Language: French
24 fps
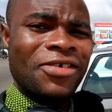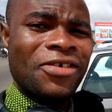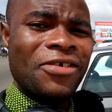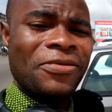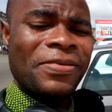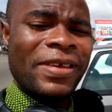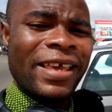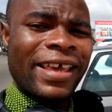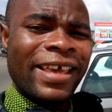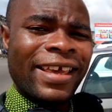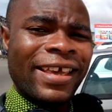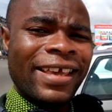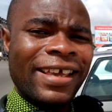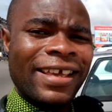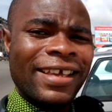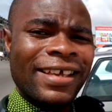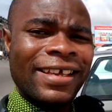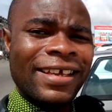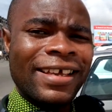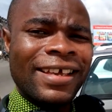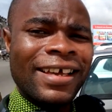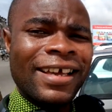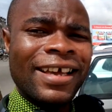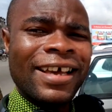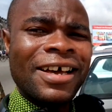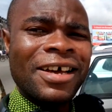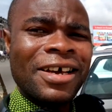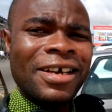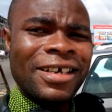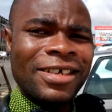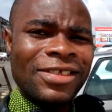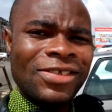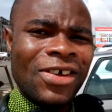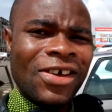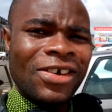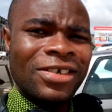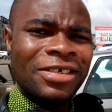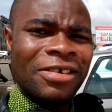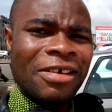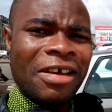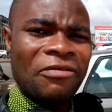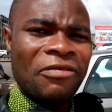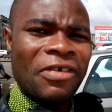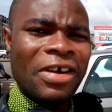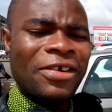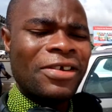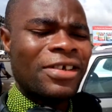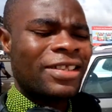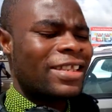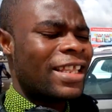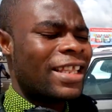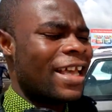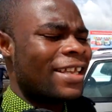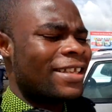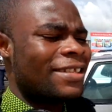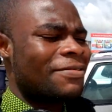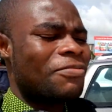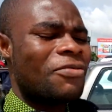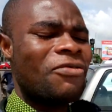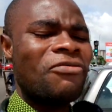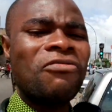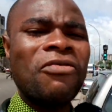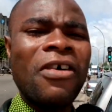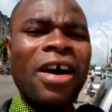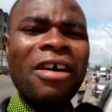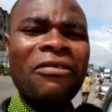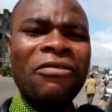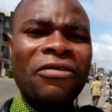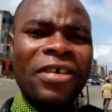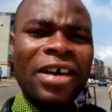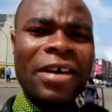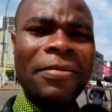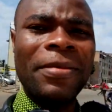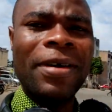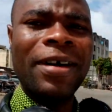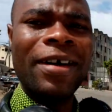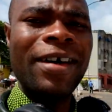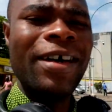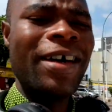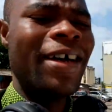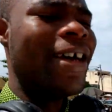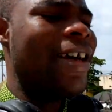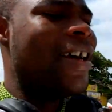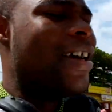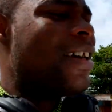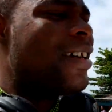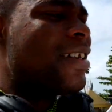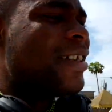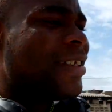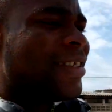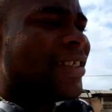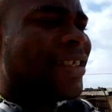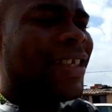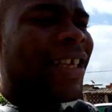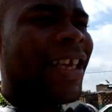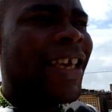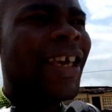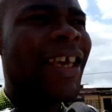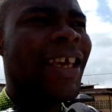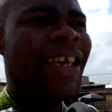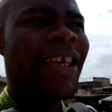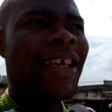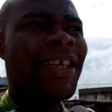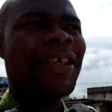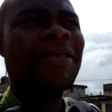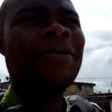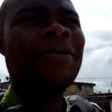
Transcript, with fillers: Ou bien, donc je vais faire le test pour voir vraiment si